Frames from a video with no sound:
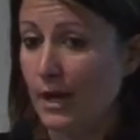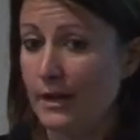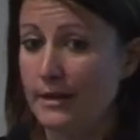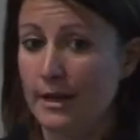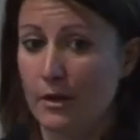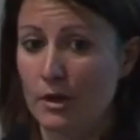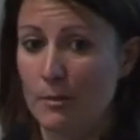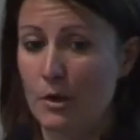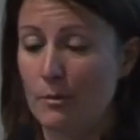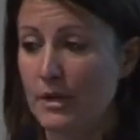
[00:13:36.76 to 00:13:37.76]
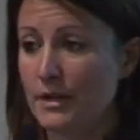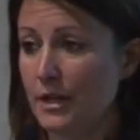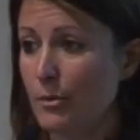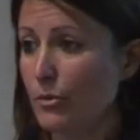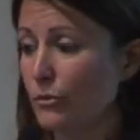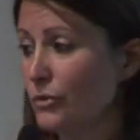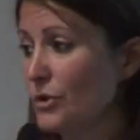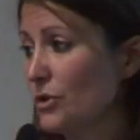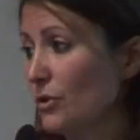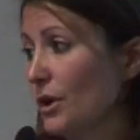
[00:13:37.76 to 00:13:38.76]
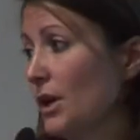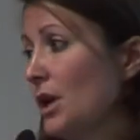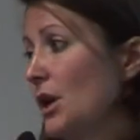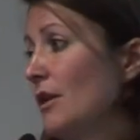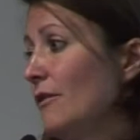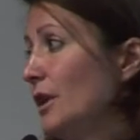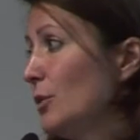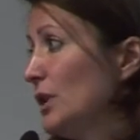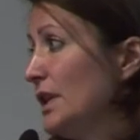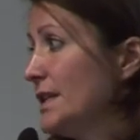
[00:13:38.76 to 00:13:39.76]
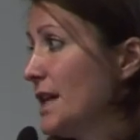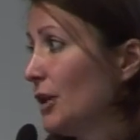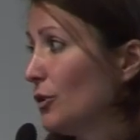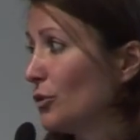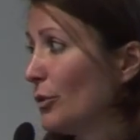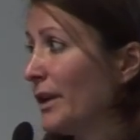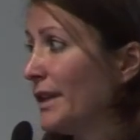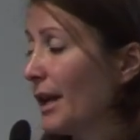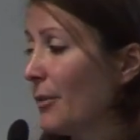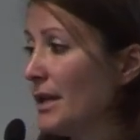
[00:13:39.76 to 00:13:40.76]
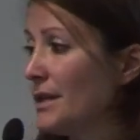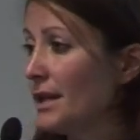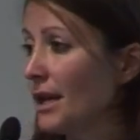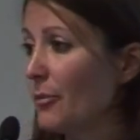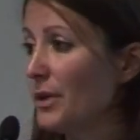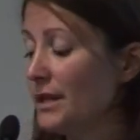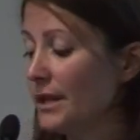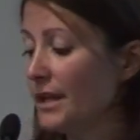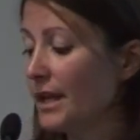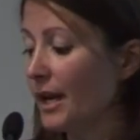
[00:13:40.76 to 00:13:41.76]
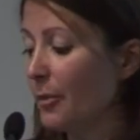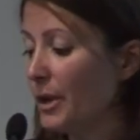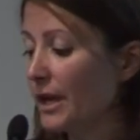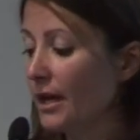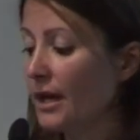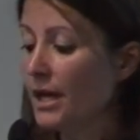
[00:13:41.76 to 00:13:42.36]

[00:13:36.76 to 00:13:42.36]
all'interno del mio ambiente di produzione viene utilizzato automaticamente nell'ambiente di replica